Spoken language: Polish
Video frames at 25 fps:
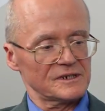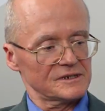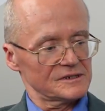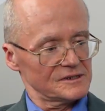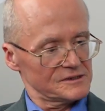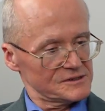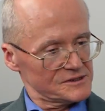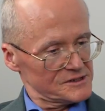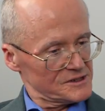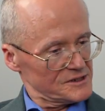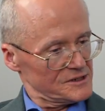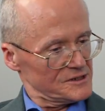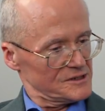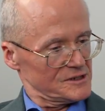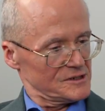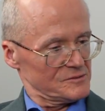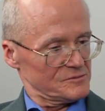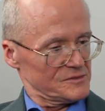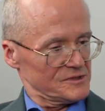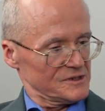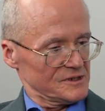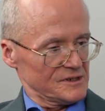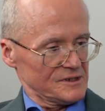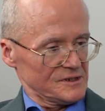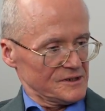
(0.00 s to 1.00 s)

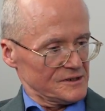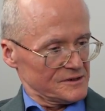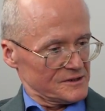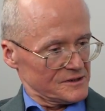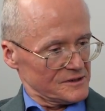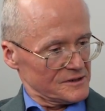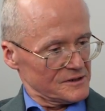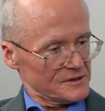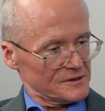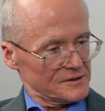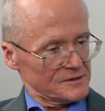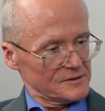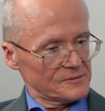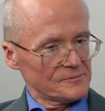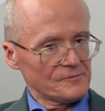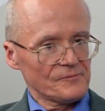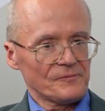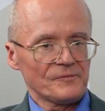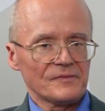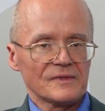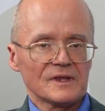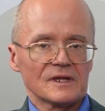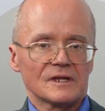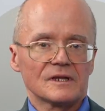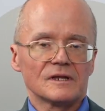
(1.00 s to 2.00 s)
tradycyjnym, e,
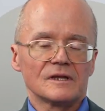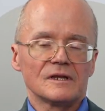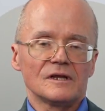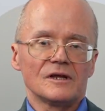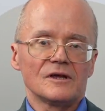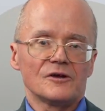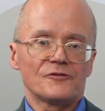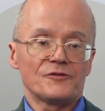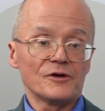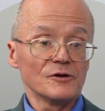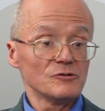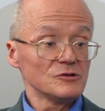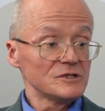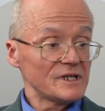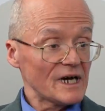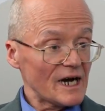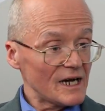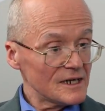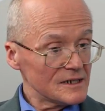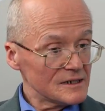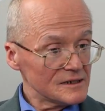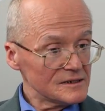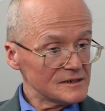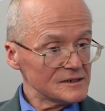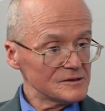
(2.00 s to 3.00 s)
E,
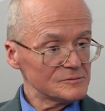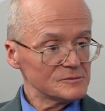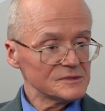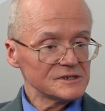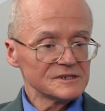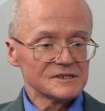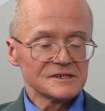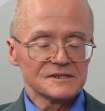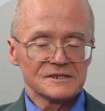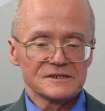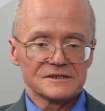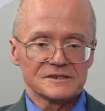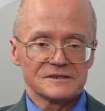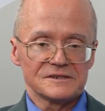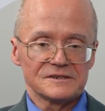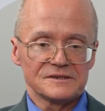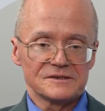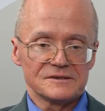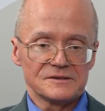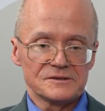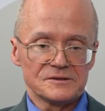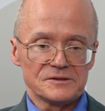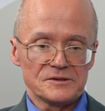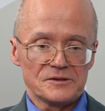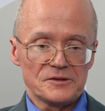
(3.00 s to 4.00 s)
feudalnym e,
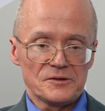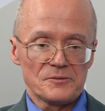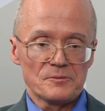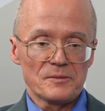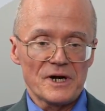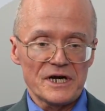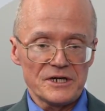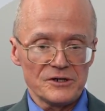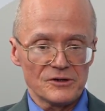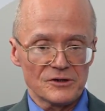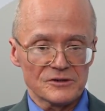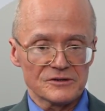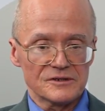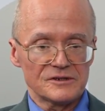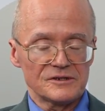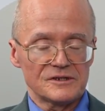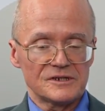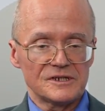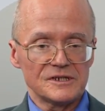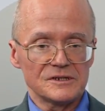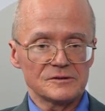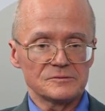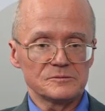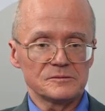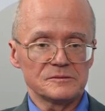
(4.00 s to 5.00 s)

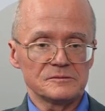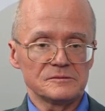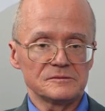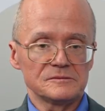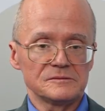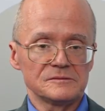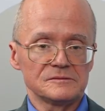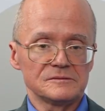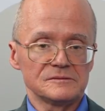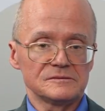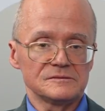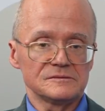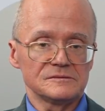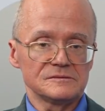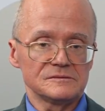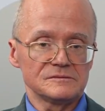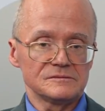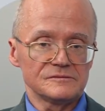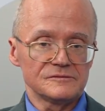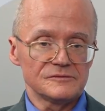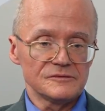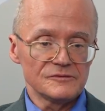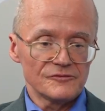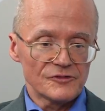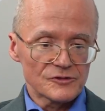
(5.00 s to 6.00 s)
majątkiem,
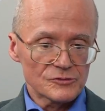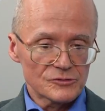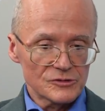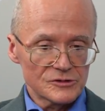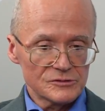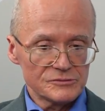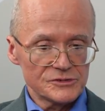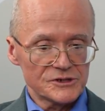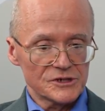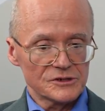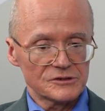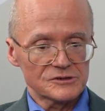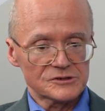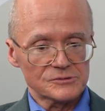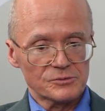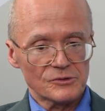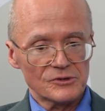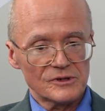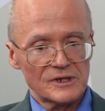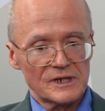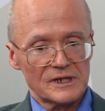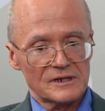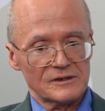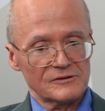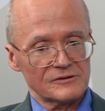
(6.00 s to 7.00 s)
w którym się
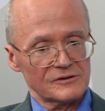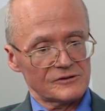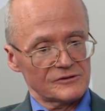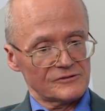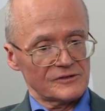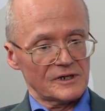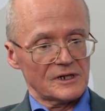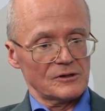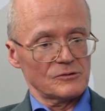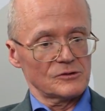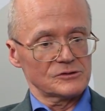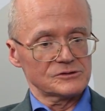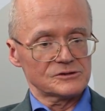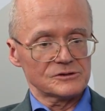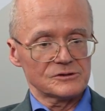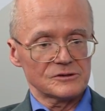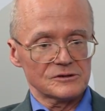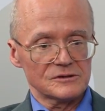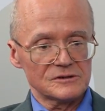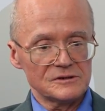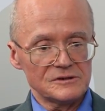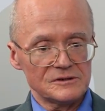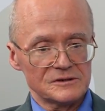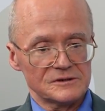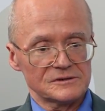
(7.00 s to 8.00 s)
gospodarowało
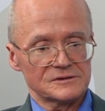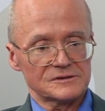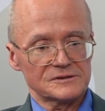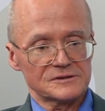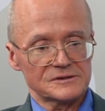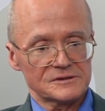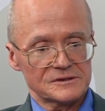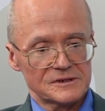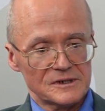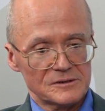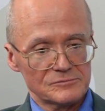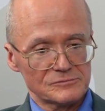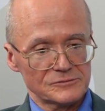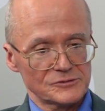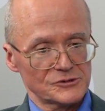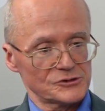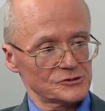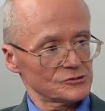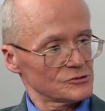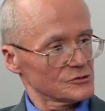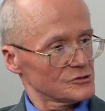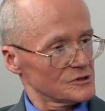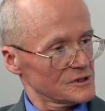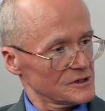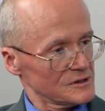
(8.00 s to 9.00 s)
zgodnie z, tam,
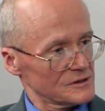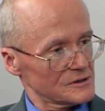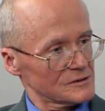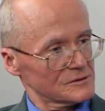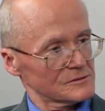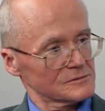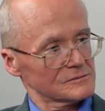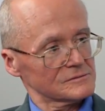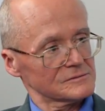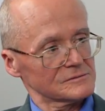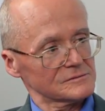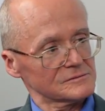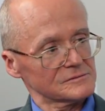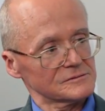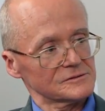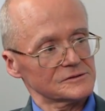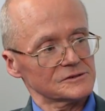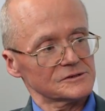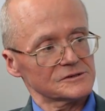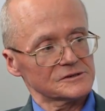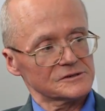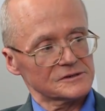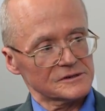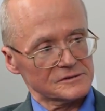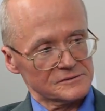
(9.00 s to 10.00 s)
z rutyną,
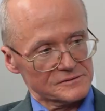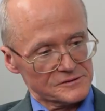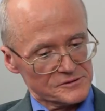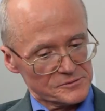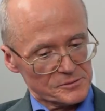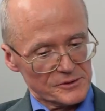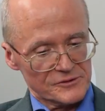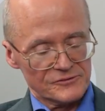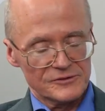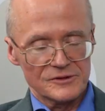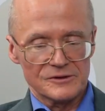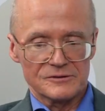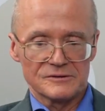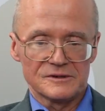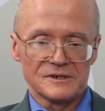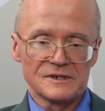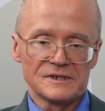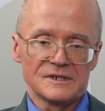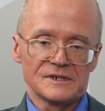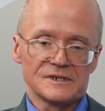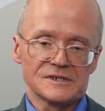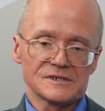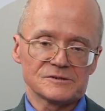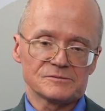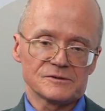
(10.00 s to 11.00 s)
z, z, pewną,
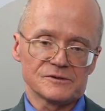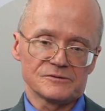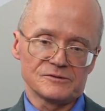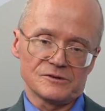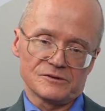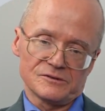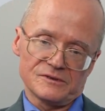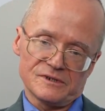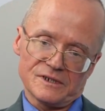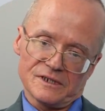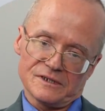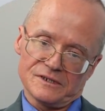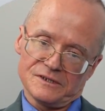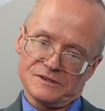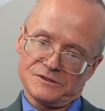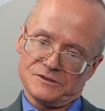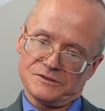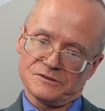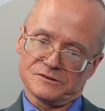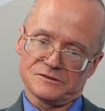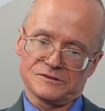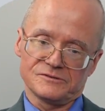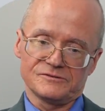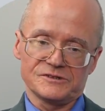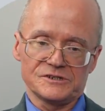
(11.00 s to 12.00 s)
z pewną
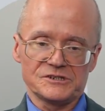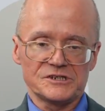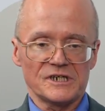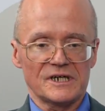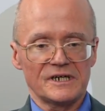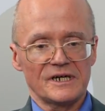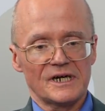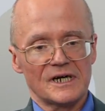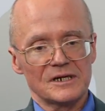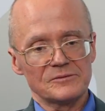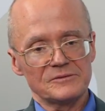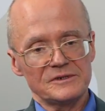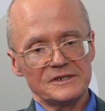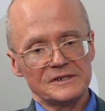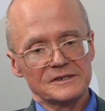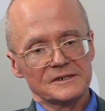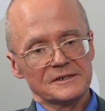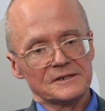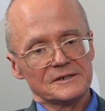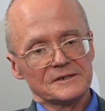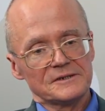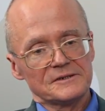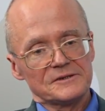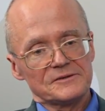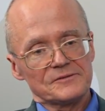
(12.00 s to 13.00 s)
tradycją, zwyczajami
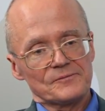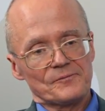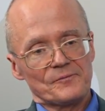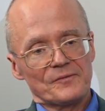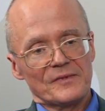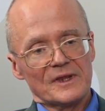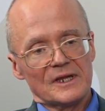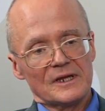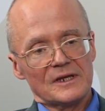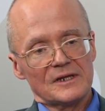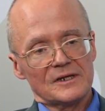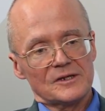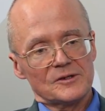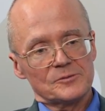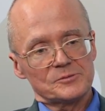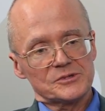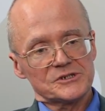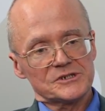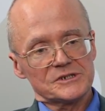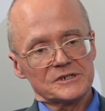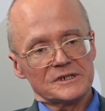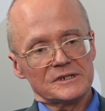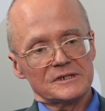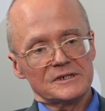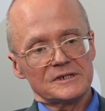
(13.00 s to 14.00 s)
e,
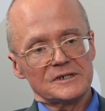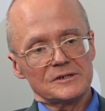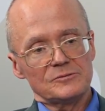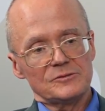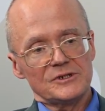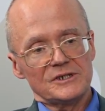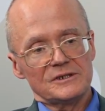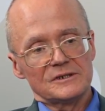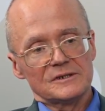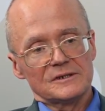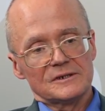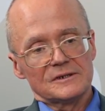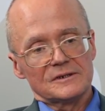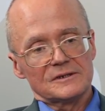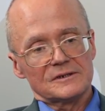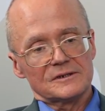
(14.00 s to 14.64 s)
przyjętymi